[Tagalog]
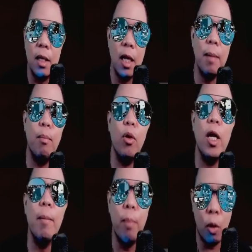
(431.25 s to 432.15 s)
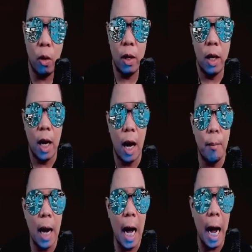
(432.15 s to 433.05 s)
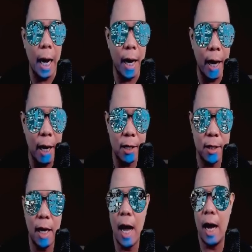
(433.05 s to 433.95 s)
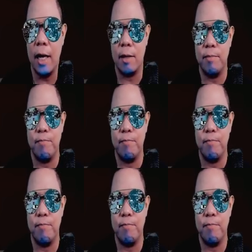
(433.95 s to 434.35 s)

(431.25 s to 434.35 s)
libo-libo ang mga anghel sa langit?